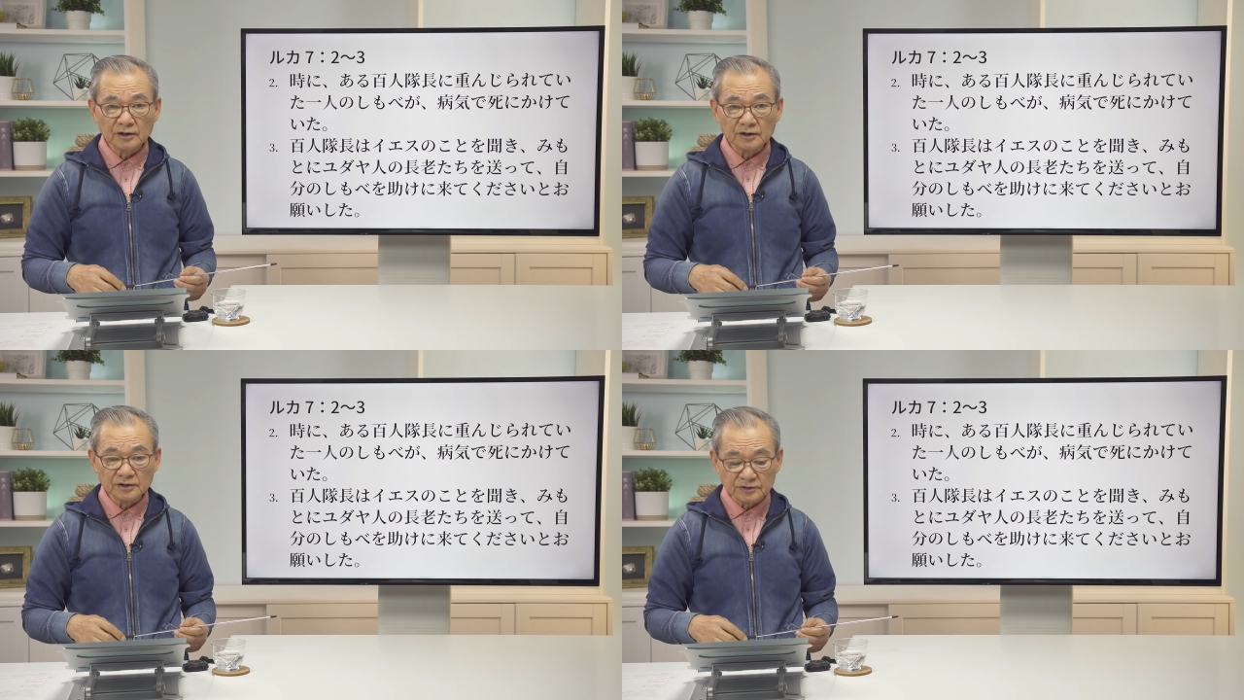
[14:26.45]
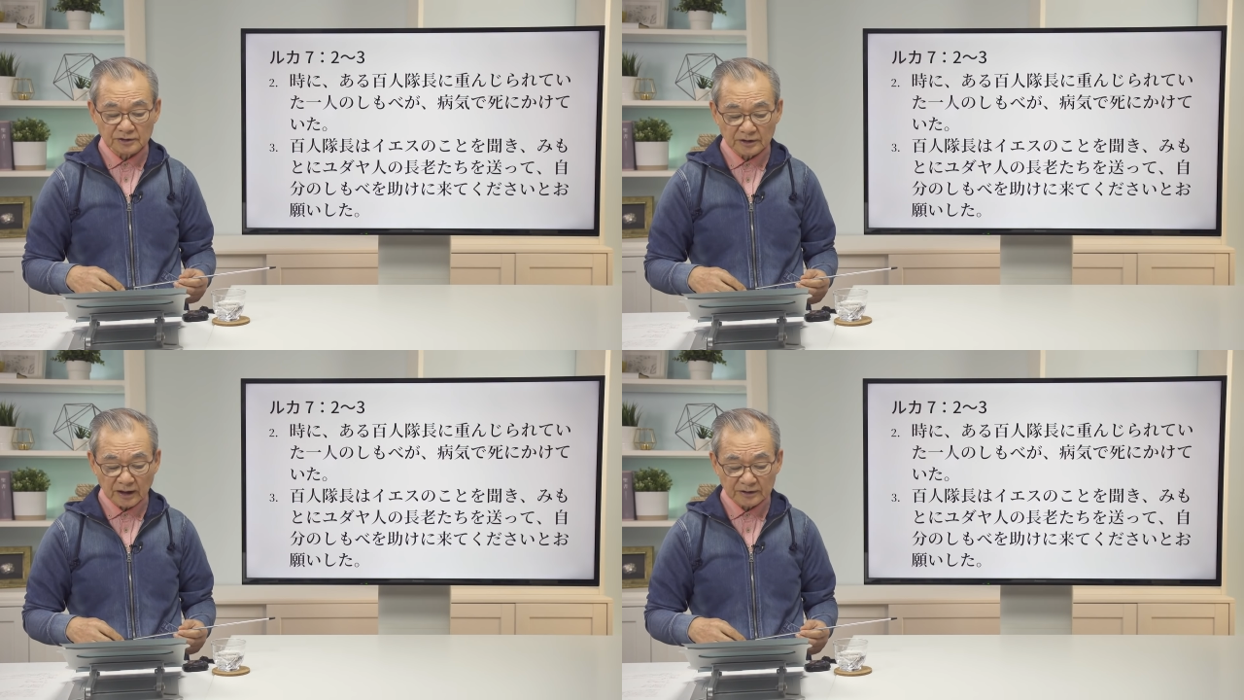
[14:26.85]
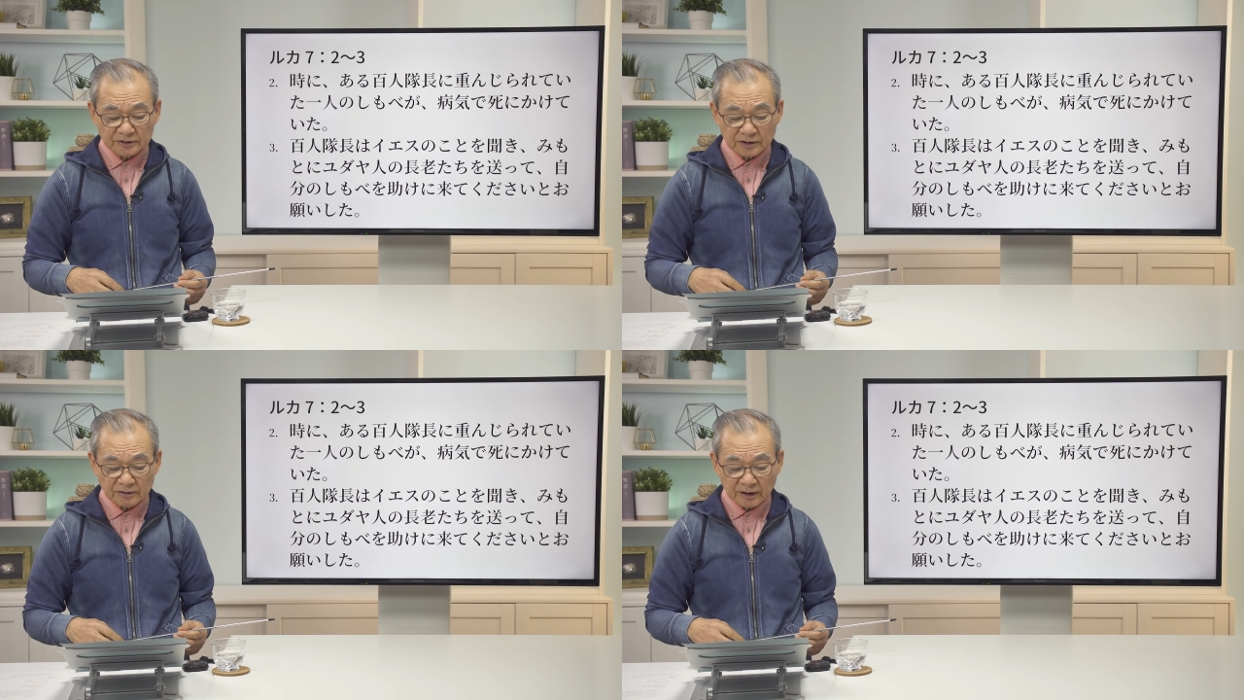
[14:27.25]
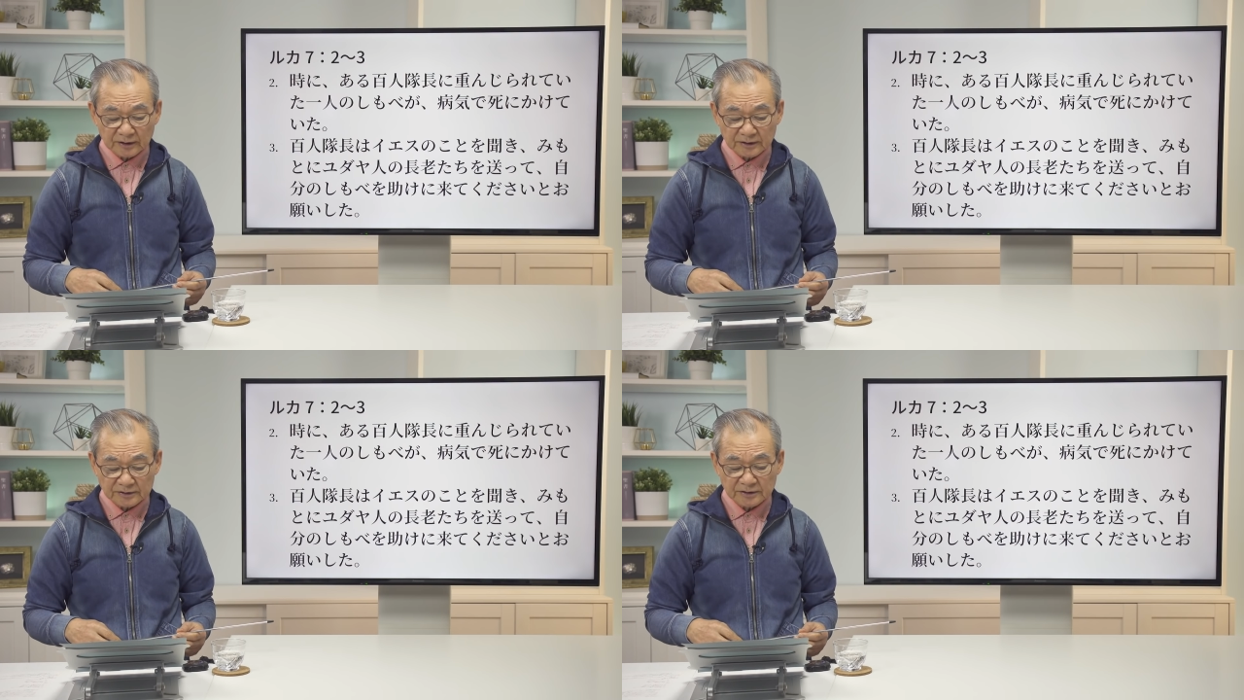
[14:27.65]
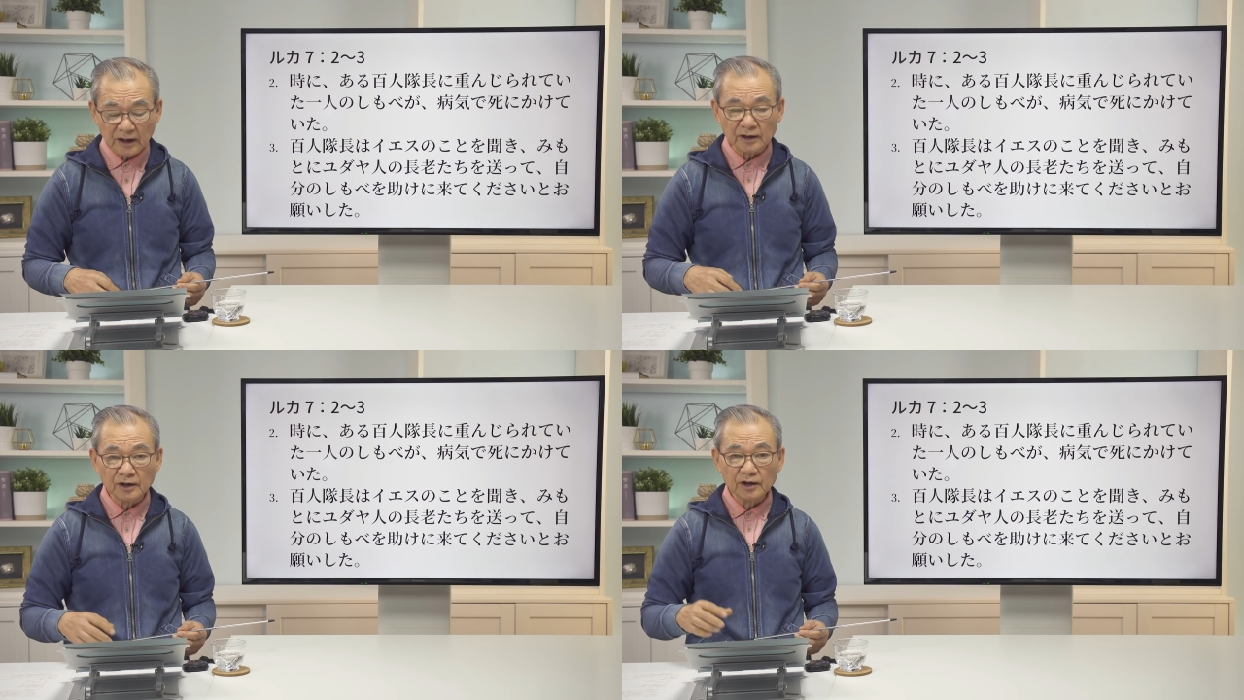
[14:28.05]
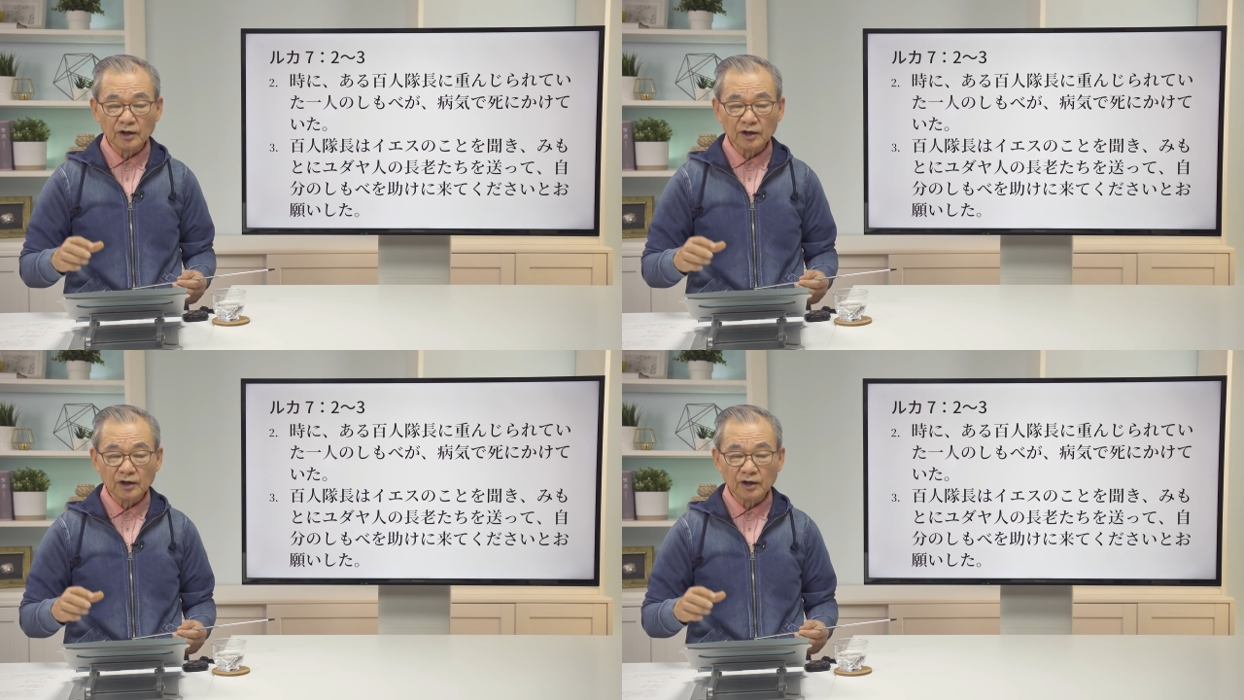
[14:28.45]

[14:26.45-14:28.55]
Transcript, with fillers: イエスに依頼しているわけですが、